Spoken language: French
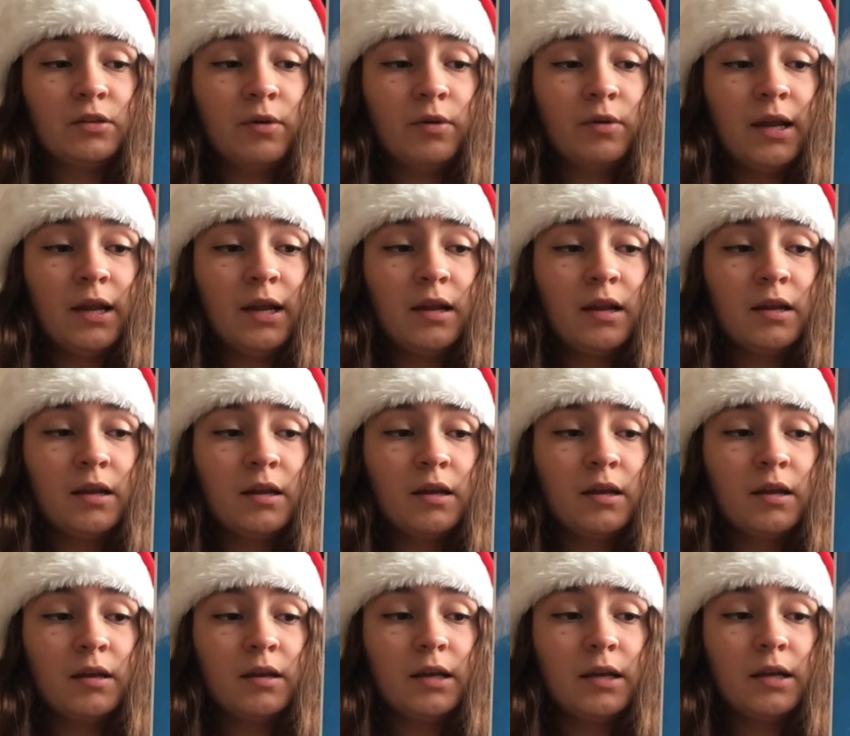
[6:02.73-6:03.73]
Noël,
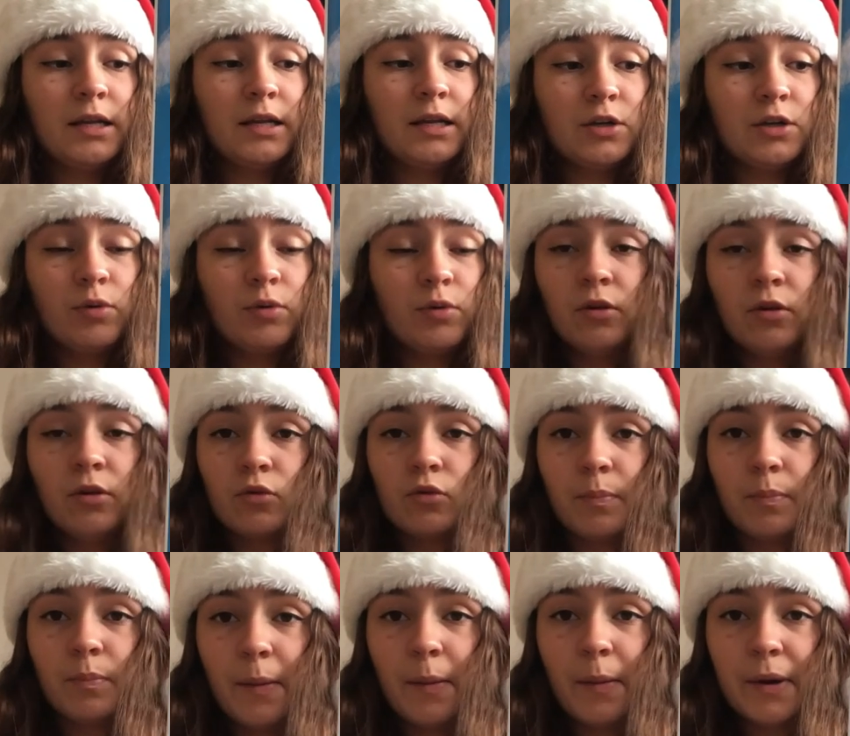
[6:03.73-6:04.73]
et les jouets ne sont
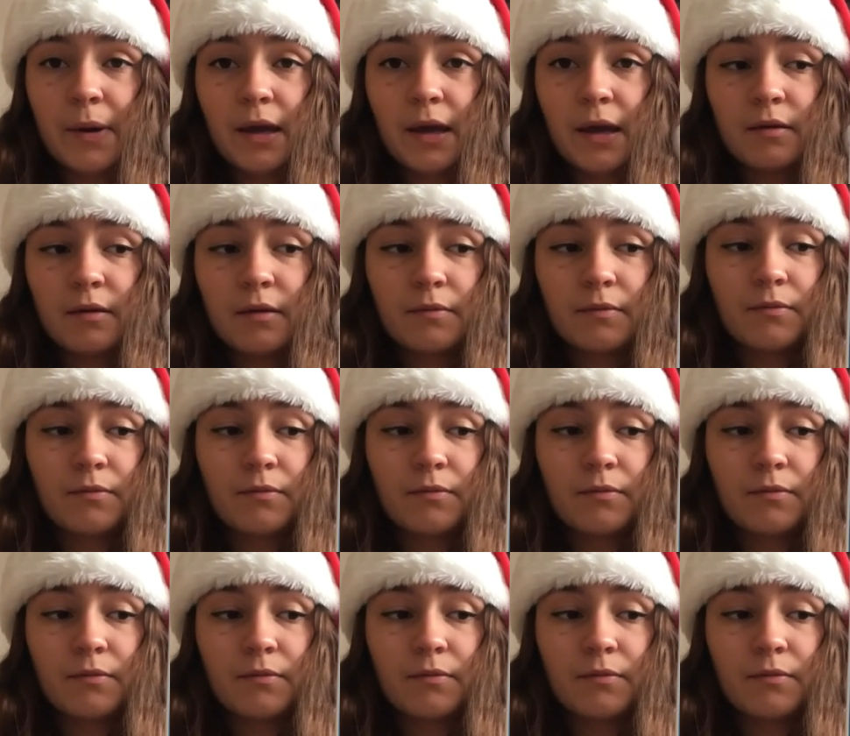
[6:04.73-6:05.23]
pas prêts.